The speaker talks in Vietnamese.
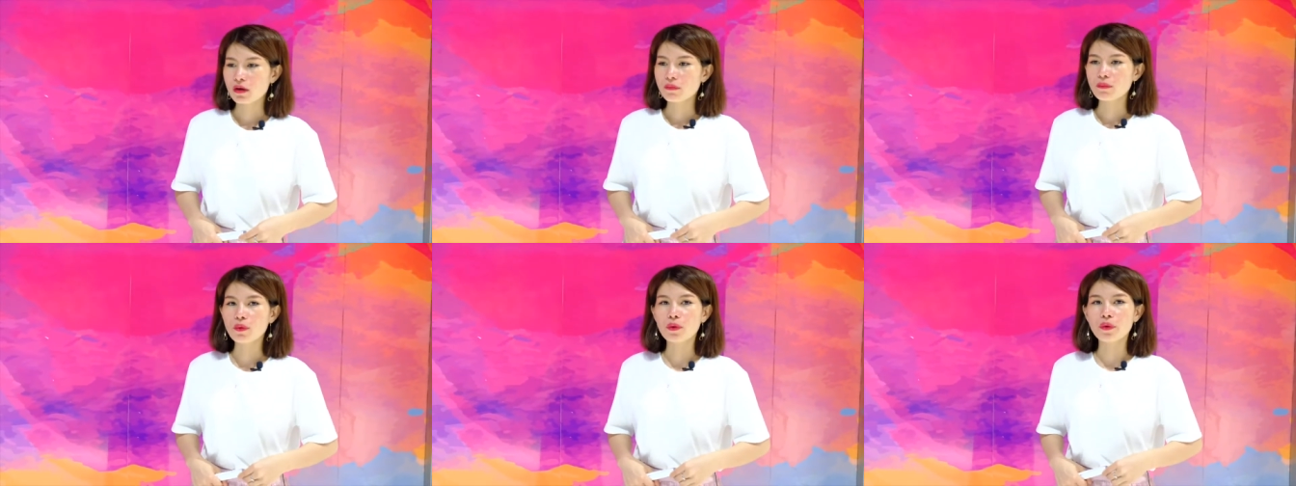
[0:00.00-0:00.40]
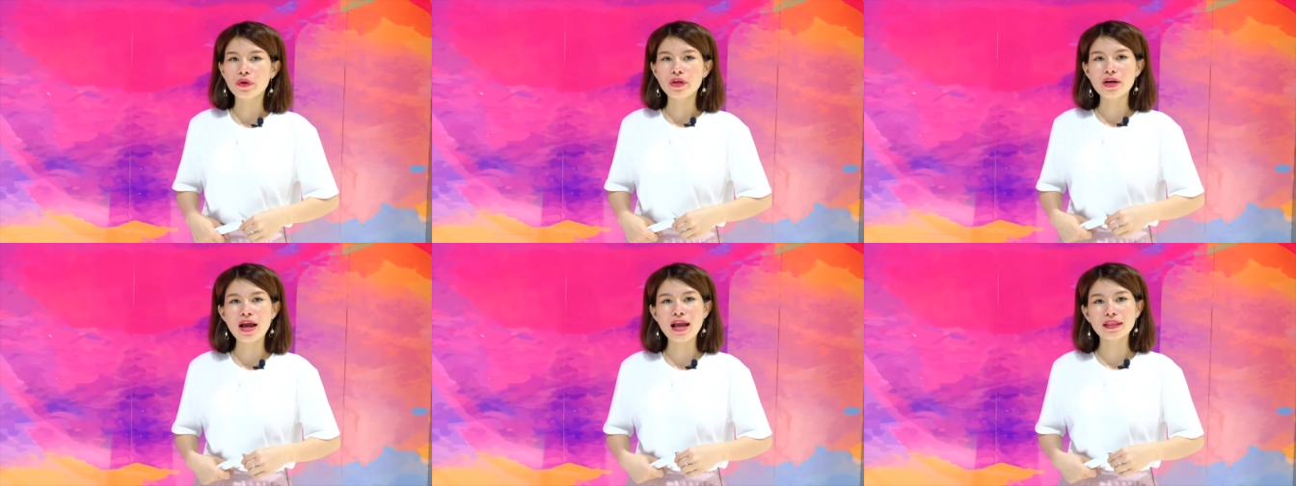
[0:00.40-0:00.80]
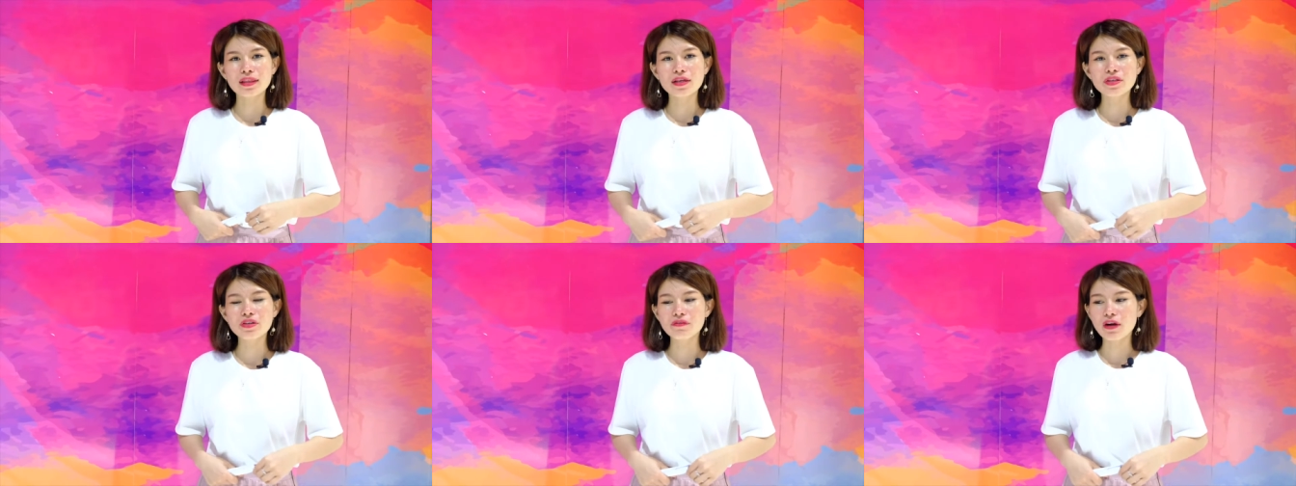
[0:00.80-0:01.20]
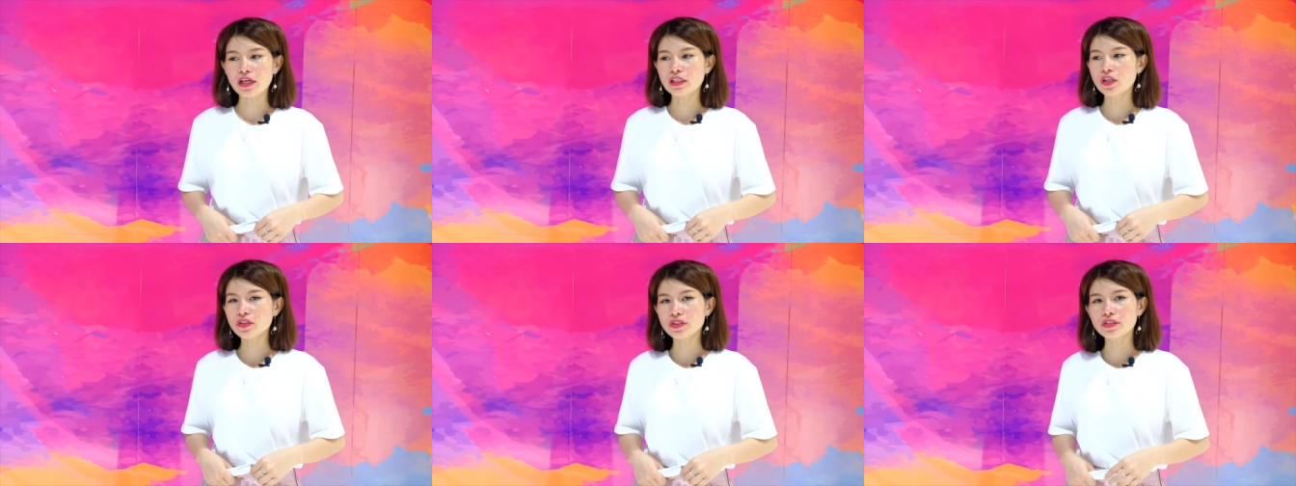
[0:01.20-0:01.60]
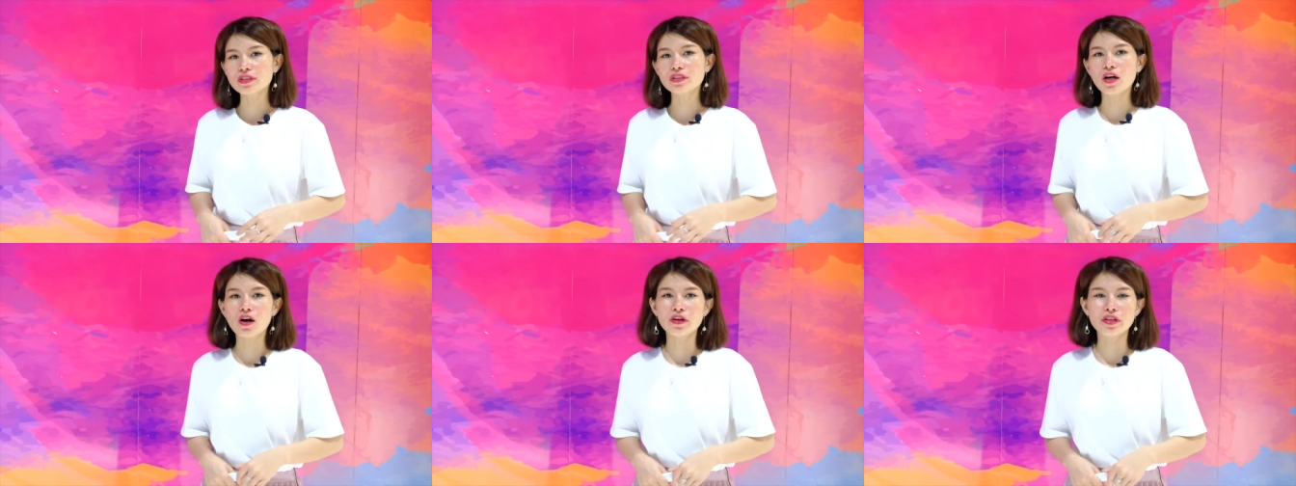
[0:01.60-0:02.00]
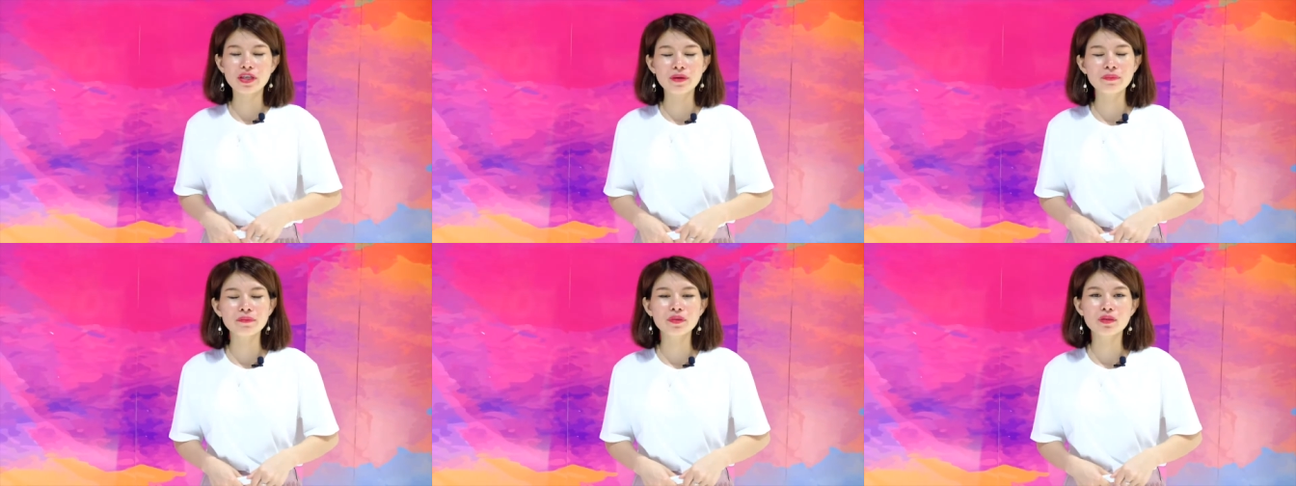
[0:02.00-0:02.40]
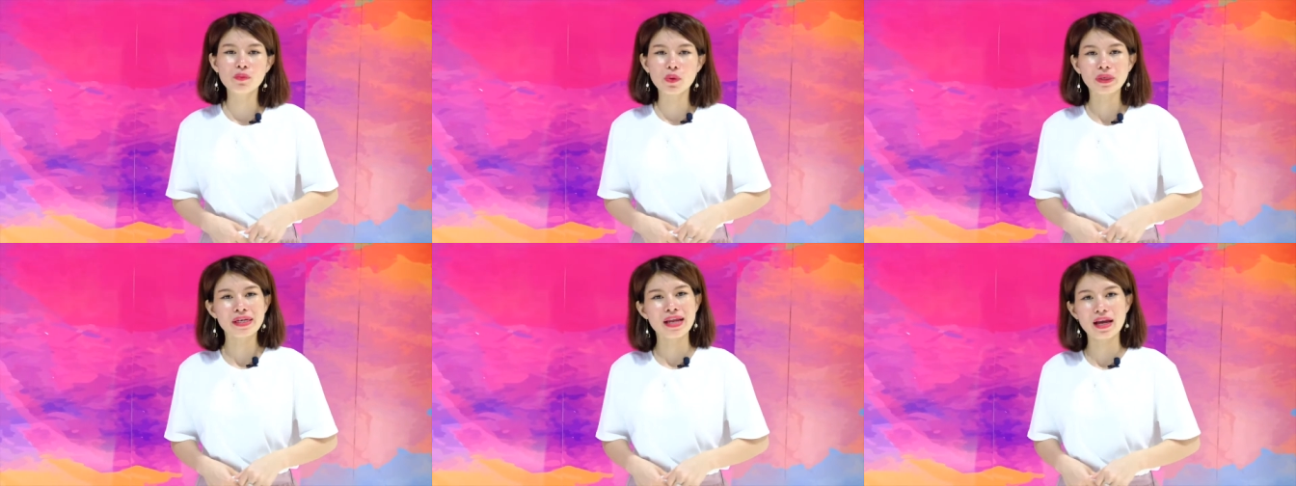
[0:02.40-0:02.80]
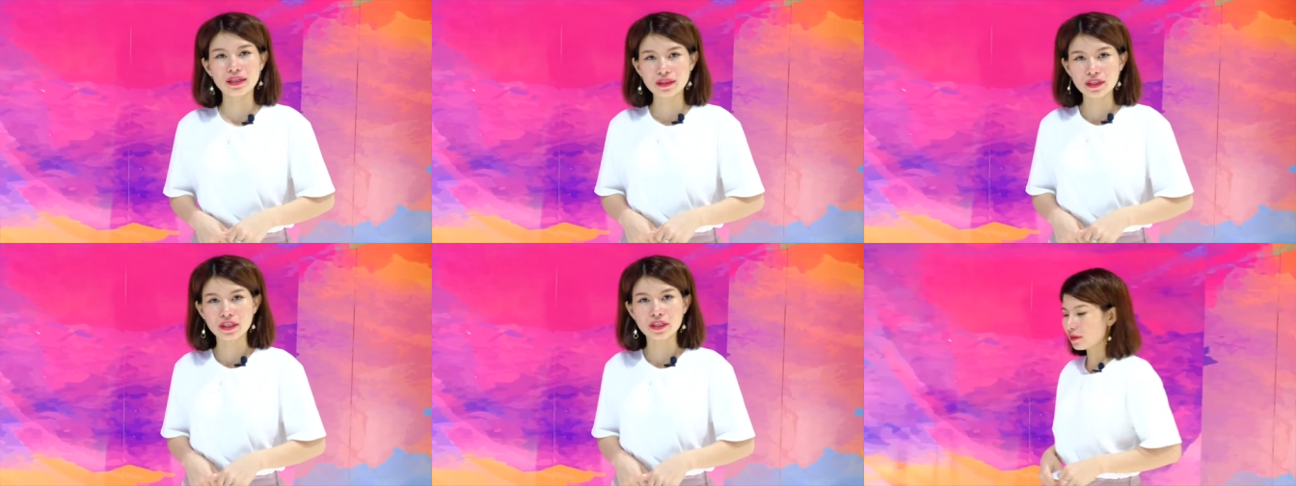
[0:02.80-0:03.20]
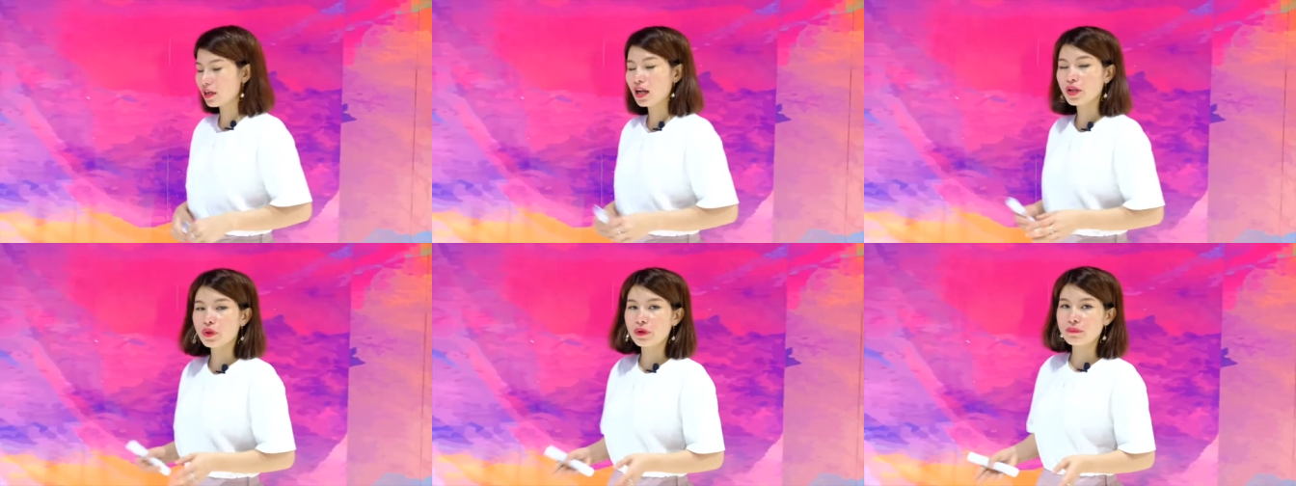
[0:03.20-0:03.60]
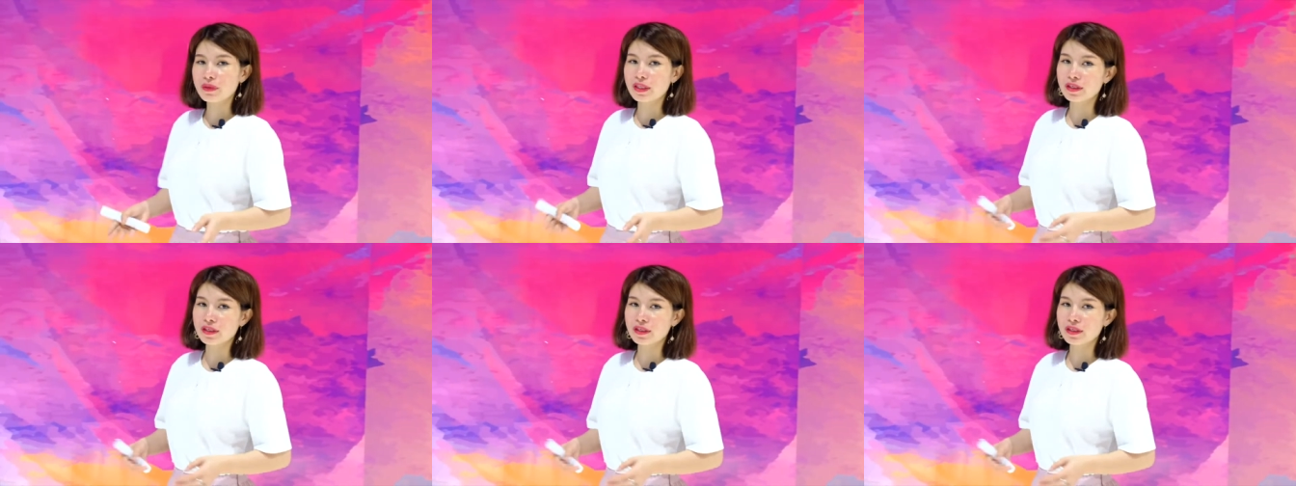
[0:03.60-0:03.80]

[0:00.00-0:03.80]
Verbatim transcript: mỗi 2 tiếng như vậy, có những người họ kiếm từ 1 đến 2 tỷ. Đó là chuyện bình